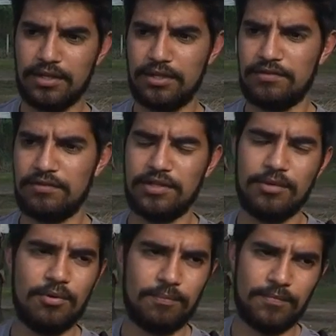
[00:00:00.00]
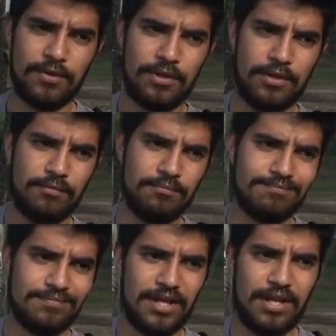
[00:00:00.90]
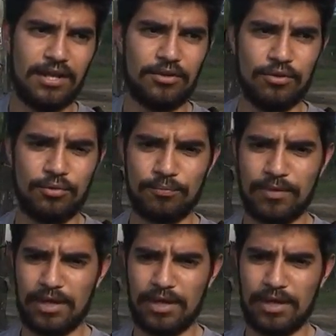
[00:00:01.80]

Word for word: necesitamos mm, algo,